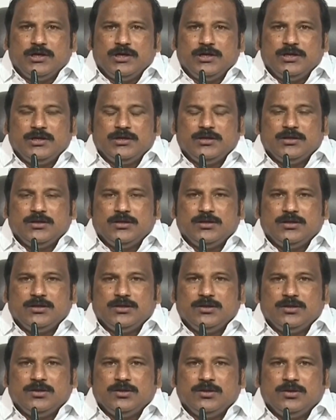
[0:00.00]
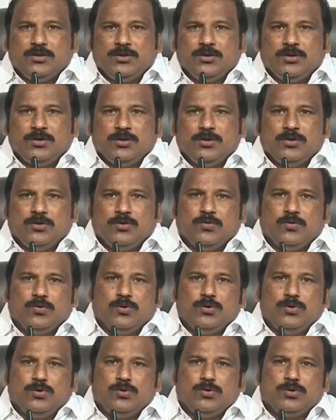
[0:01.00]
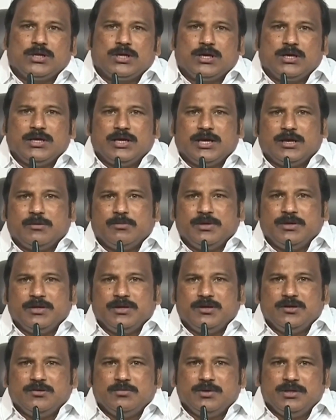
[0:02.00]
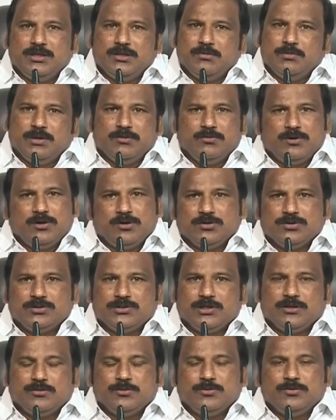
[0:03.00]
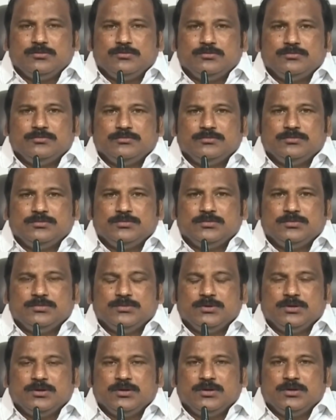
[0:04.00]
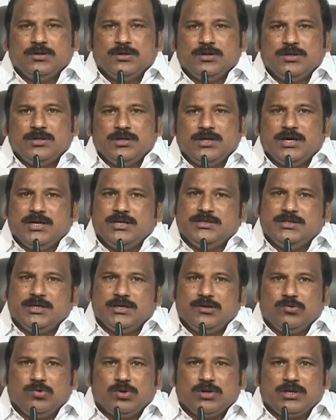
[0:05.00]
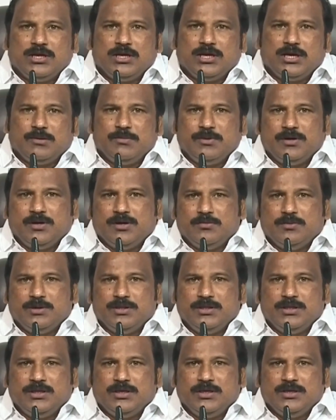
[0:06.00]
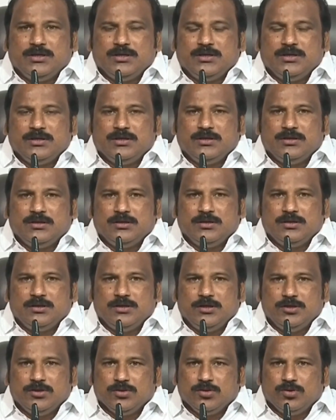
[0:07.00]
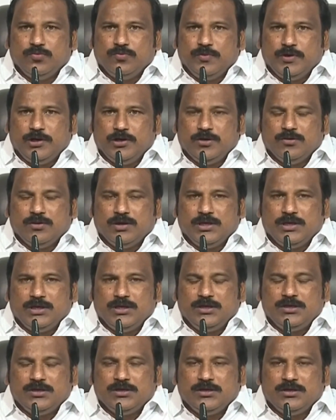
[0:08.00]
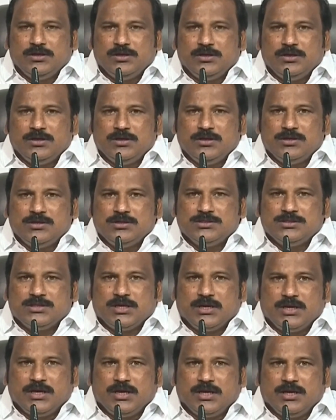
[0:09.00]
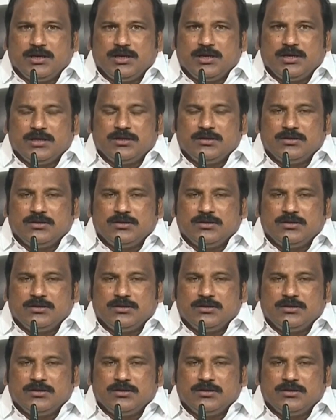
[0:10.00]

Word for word: వెళ్ళి ఓ నూట యాభై ఏడు మంది మేము నడుస్తాము నడిచే నూట యాభై ఏడు మంది ఇదిగో వీళ్ళు అని సరిగ్గా